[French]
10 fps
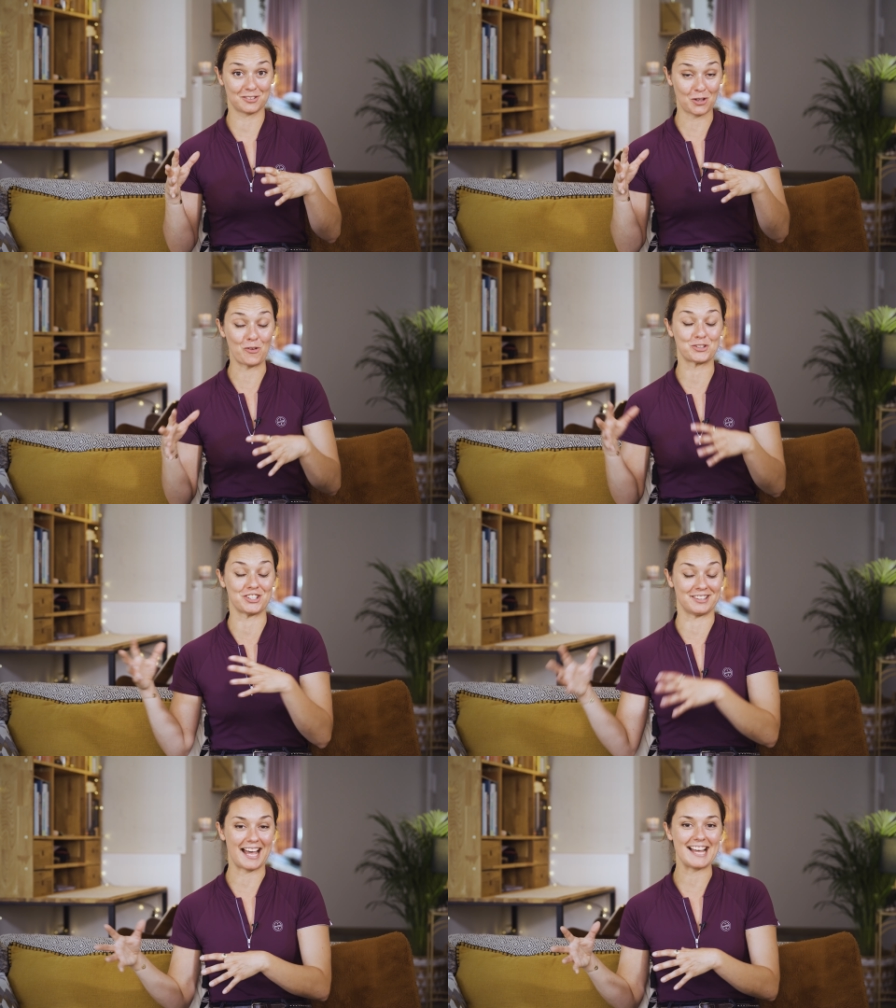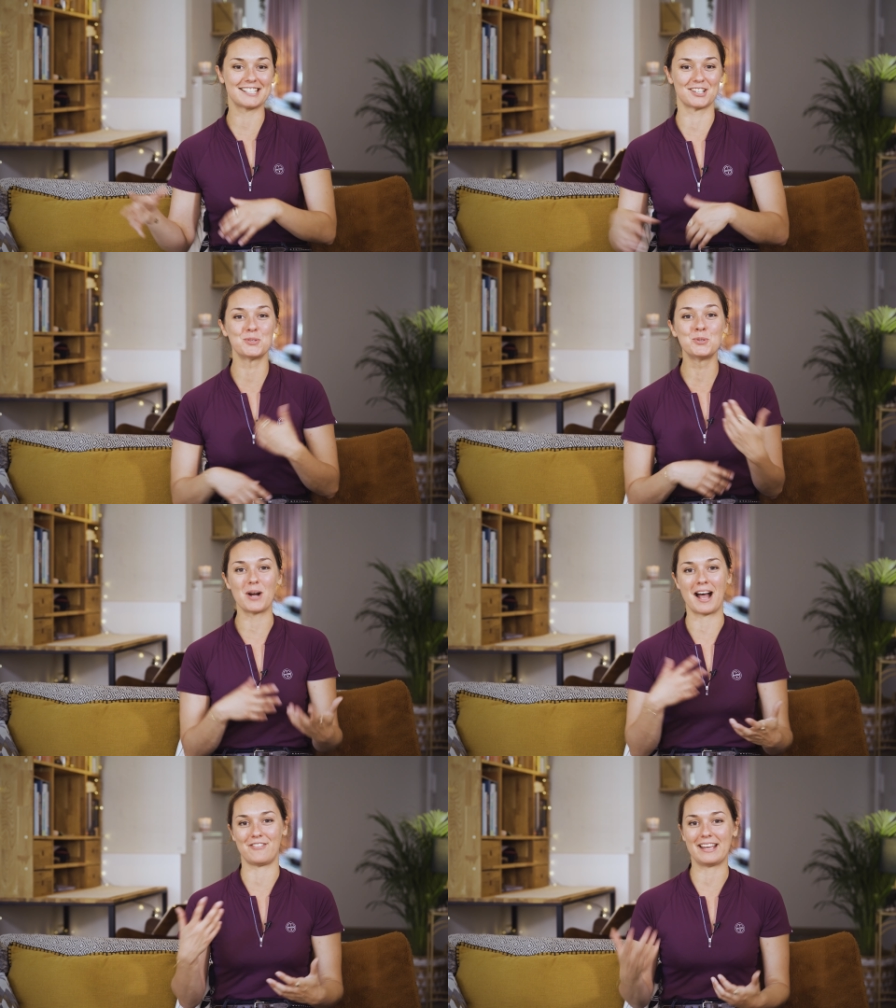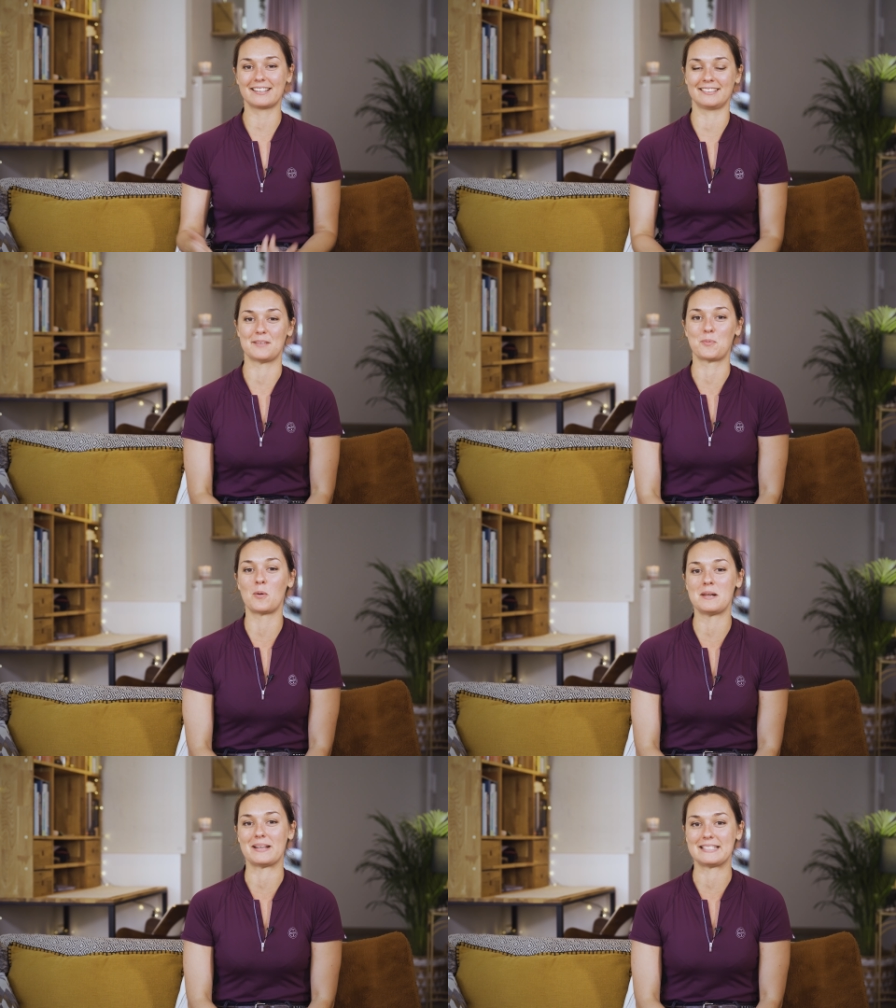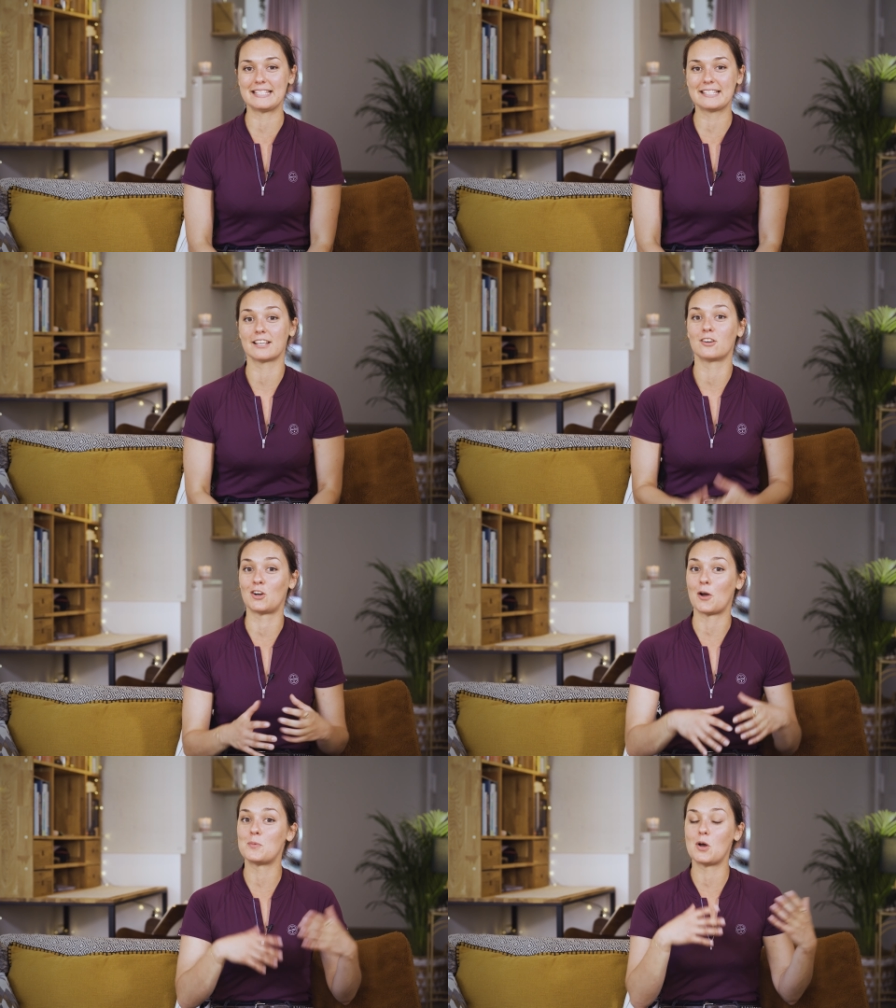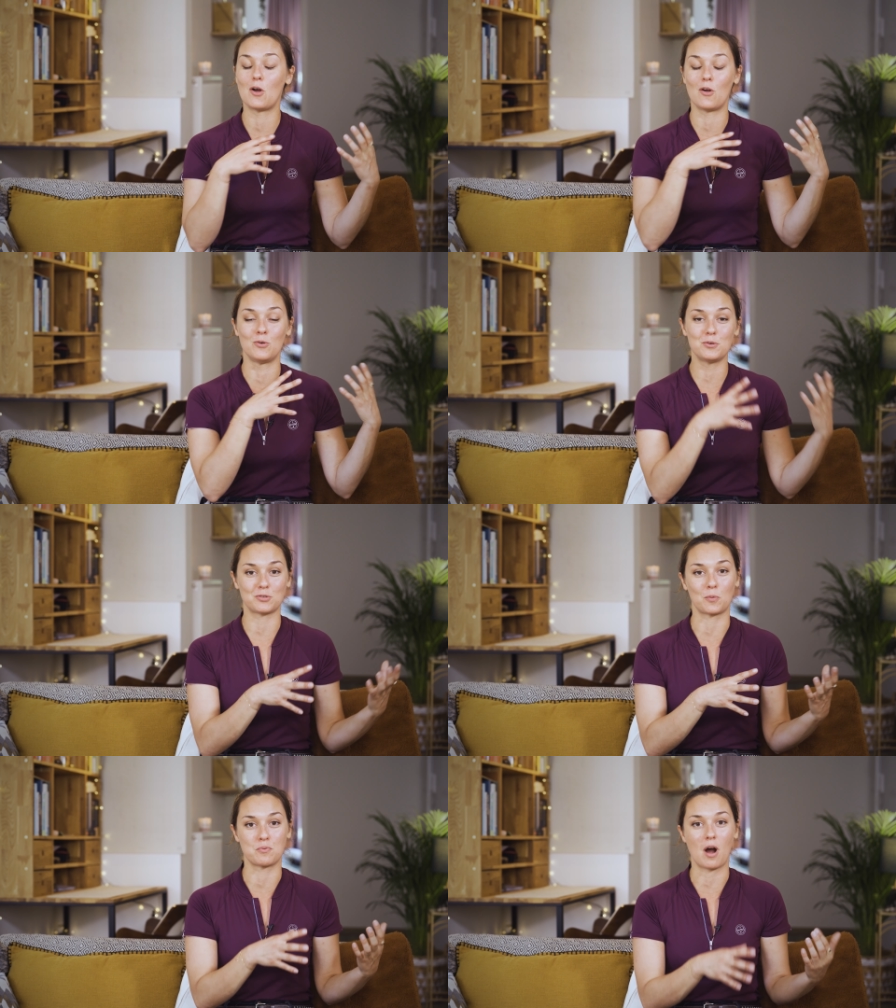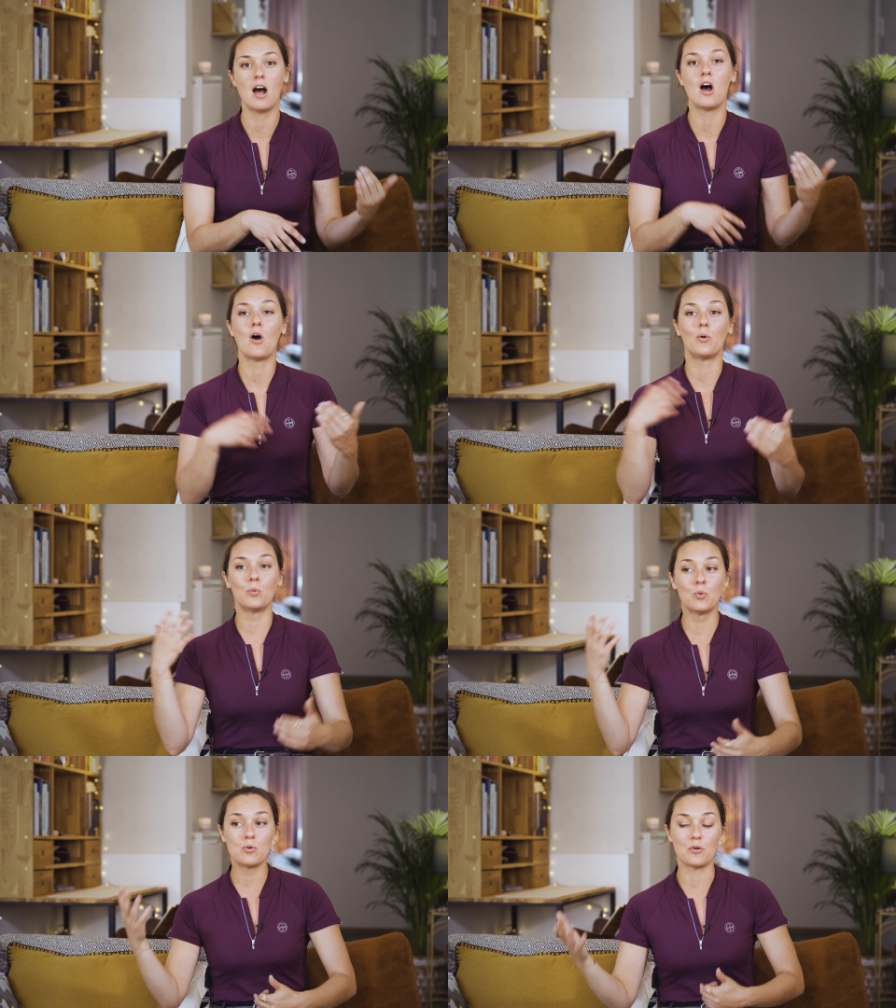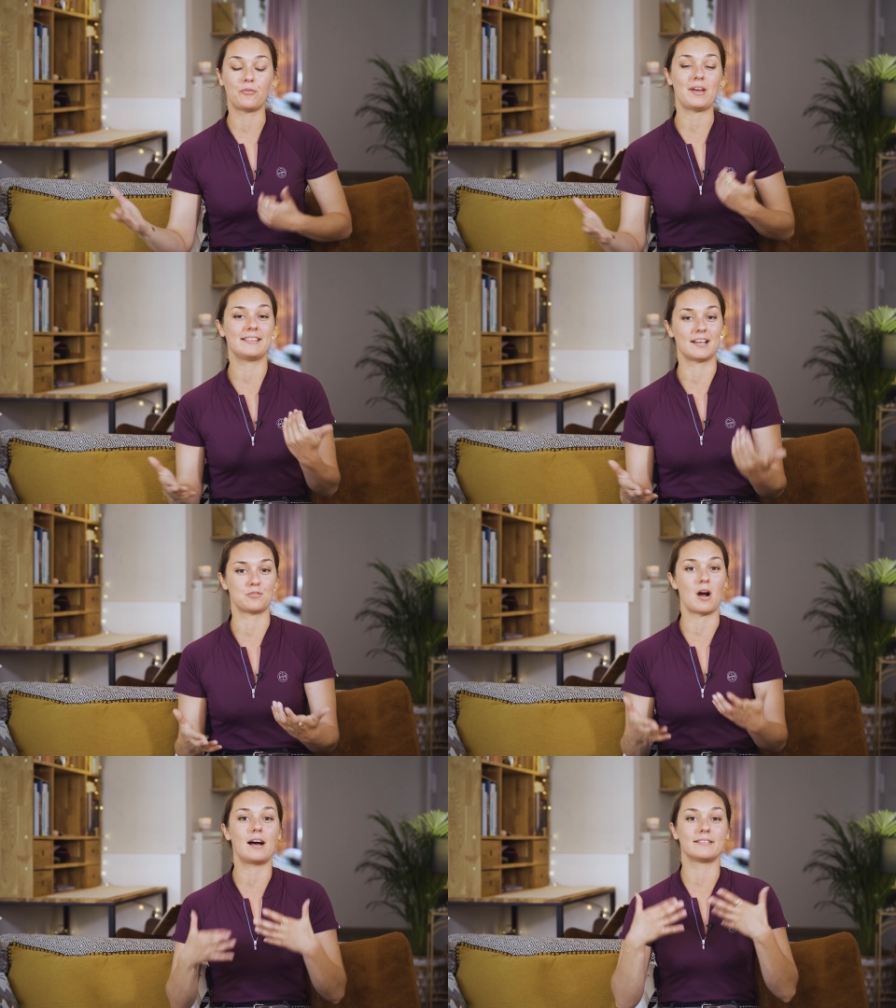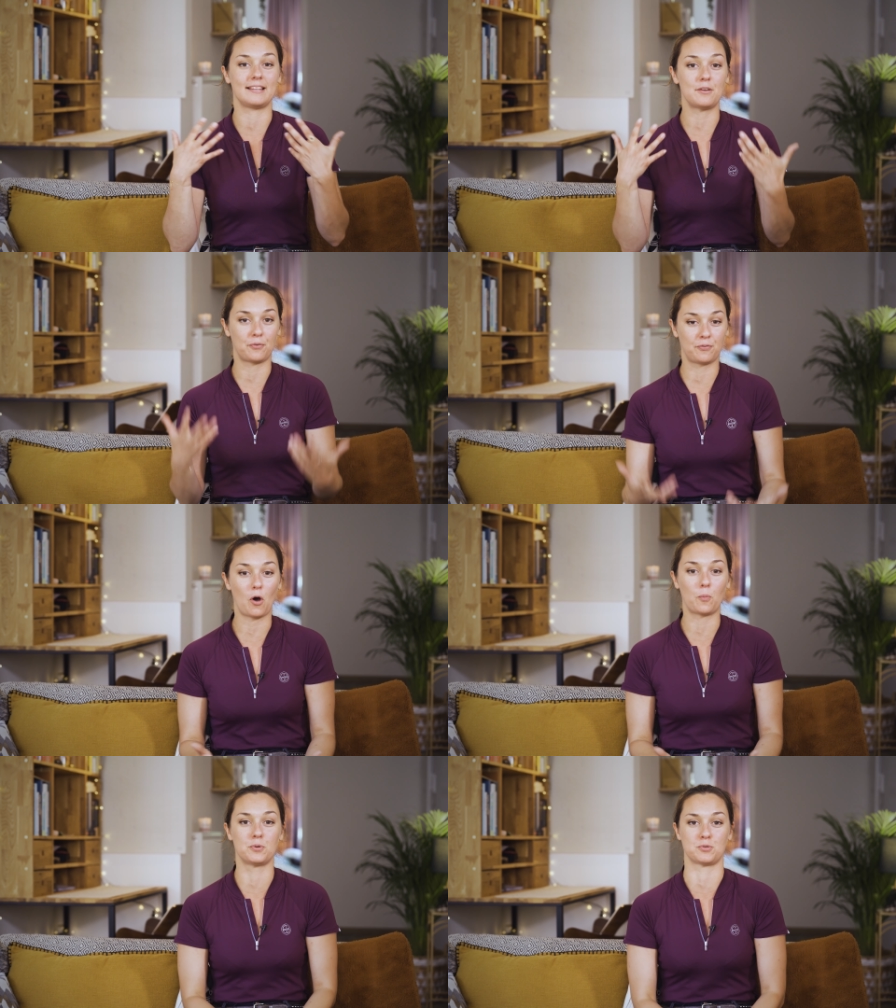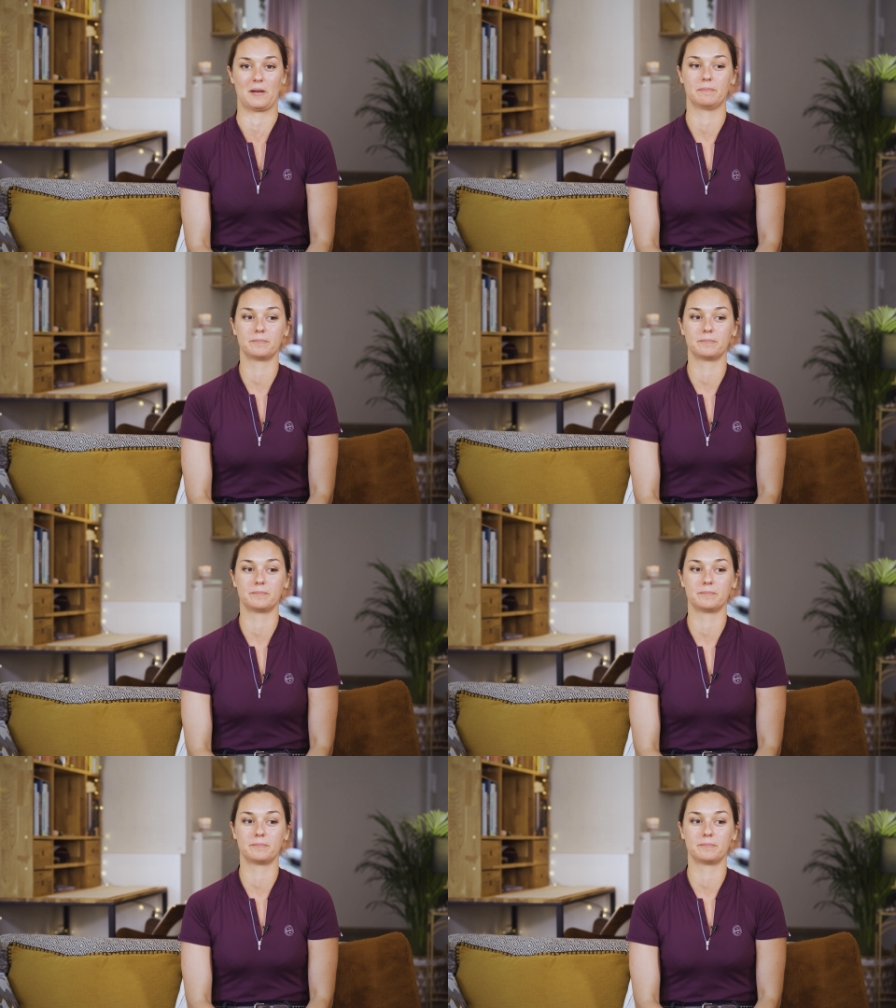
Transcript: tranche d'âge ou avec des problématiques comme le surpoids ou le fait d'avoir des forts besoins.